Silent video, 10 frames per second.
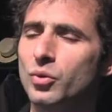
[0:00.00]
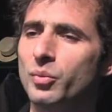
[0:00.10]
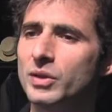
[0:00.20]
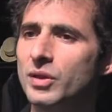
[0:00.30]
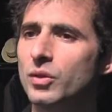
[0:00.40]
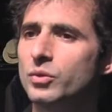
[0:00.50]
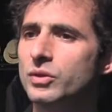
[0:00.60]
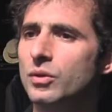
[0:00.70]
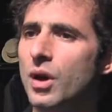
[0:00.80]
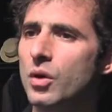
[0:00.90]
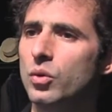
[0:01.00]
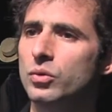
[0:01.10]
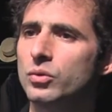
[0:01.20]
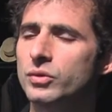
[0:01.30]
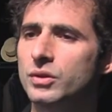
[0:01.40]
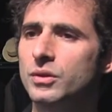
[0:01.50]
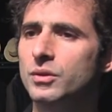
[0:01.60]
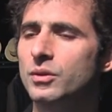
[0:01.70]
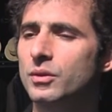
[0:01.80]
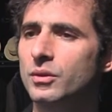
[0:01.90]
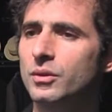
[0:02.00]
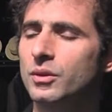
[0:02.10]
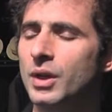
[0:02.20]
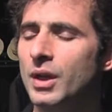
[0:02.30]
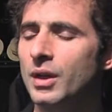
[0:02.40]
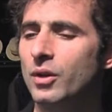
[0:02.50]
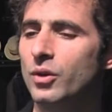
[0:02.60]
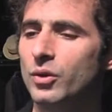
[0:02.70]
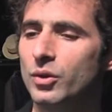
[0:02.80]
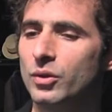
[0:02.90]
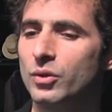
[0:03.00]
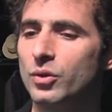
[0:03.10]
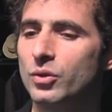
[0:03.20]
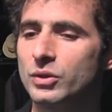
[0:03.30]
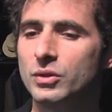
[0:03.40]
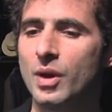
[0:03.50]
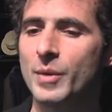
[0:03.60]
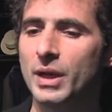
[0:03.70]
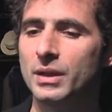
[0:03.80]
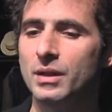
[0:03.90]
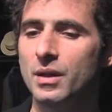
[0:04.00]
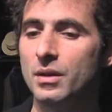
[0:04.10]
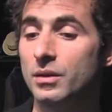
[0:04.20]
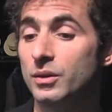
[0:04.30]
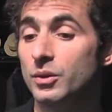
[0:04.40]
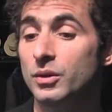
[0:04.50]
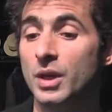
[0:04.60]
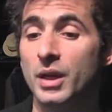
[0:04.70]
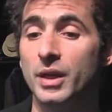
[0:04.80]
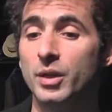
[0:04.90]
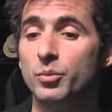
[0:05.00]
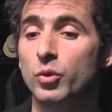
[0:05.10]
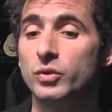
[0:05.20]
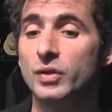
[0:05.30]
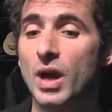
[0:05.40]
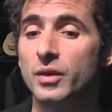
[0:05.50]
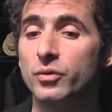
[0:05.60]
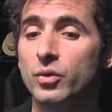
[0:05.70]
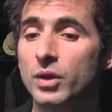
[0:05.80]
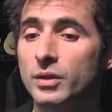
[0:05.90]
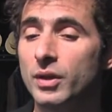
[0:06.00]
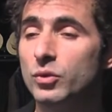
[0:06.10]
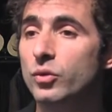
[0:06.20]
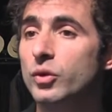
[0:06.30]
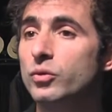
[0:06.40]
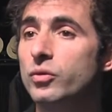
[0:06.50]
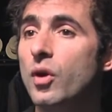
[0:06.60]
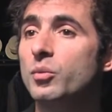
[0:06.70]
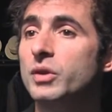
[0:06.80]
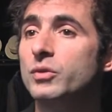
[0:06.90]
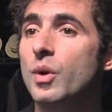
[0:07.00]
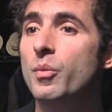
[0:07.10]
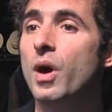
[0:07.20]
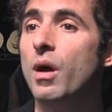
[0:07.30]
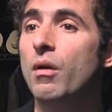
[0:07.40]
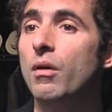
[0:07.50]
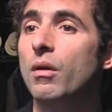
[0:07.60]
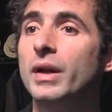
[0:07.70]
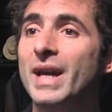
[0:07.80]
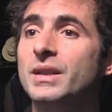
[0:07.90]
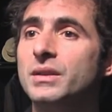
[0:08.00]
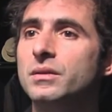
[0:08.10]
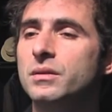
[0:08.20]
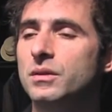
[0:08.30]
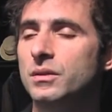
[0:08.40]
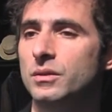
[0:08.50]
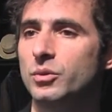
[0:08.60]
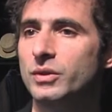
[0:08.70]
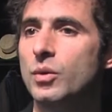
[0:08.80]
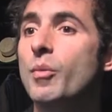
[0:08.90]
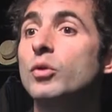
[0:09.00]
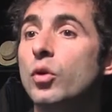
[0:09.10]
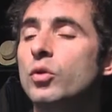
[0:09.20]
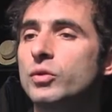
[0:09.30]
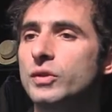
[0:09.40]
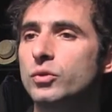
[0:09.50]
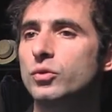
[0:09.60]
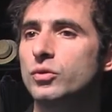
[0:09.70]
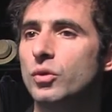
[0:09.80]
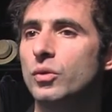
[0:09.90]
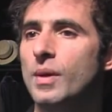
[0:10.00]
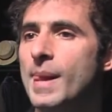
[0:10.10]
On passe d'un continent à l'autre, on sillonne euh, le continent américain. et pour ça, il faut arriver à trouver une forme qui ne soit pas réaliste, qui ne soit pas une reconstitution.